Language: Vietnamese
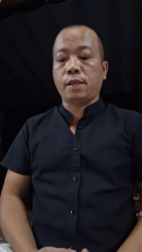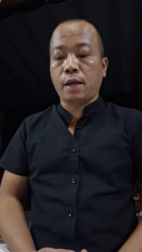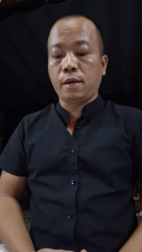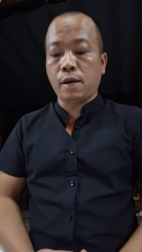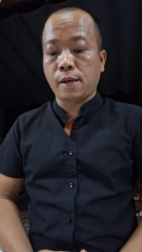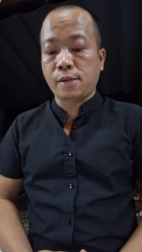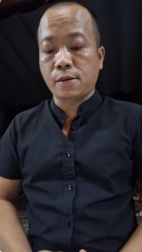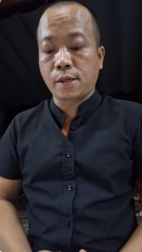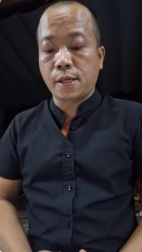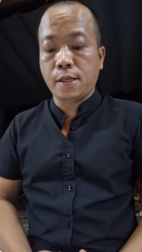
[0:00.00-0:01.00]
dạy người
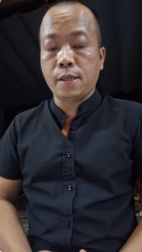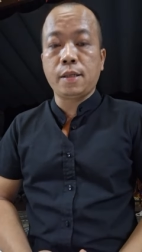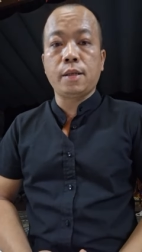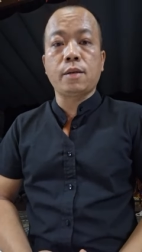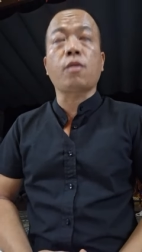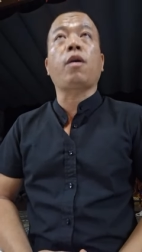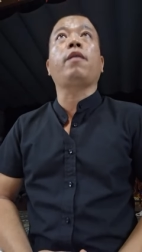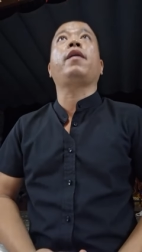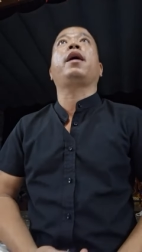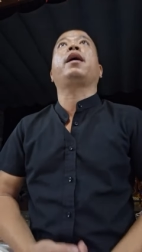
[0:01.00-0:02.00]
sử ký nói
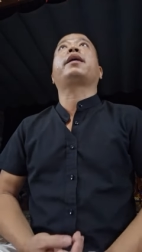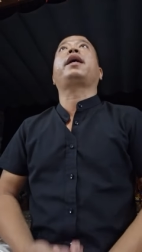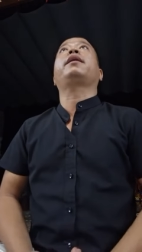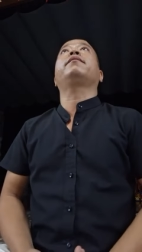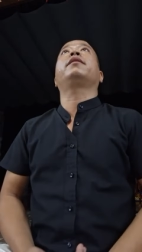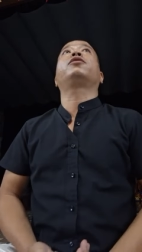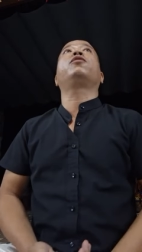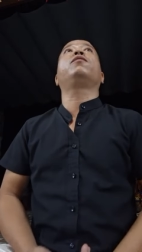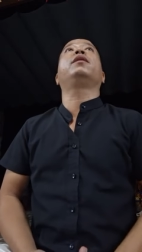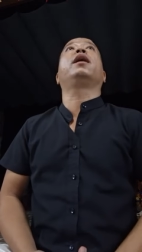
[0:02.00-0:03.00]
về cách mà
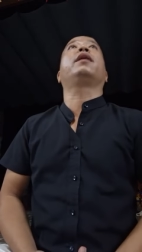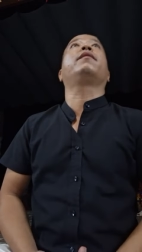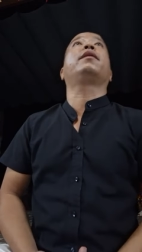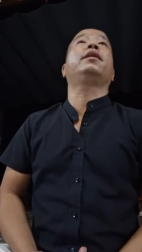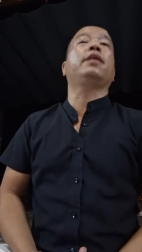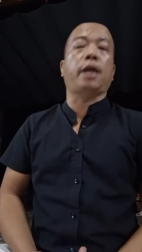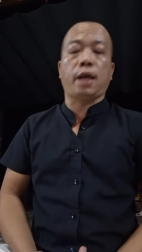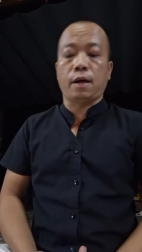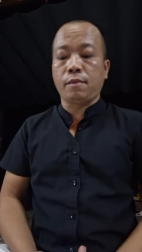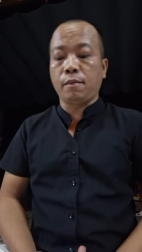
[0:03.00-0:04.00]
dụng người và những
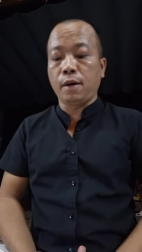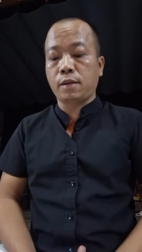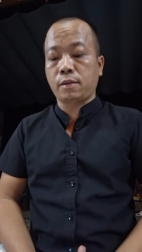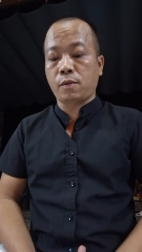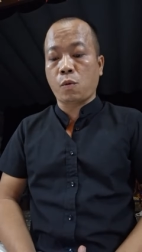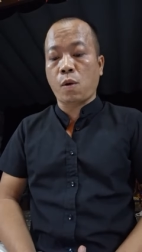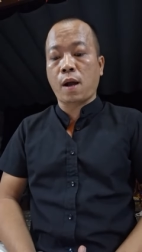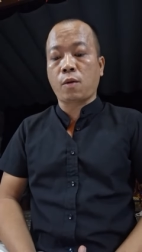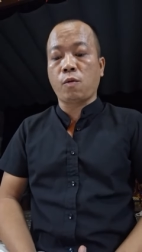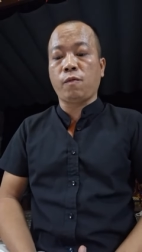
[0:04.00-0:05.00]
kẻ mượn
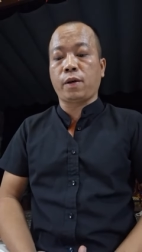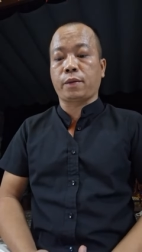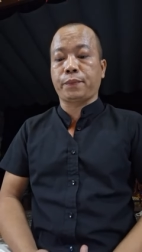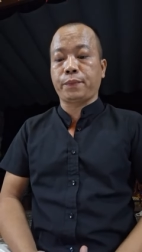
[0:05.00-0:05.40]
hoa cúng vật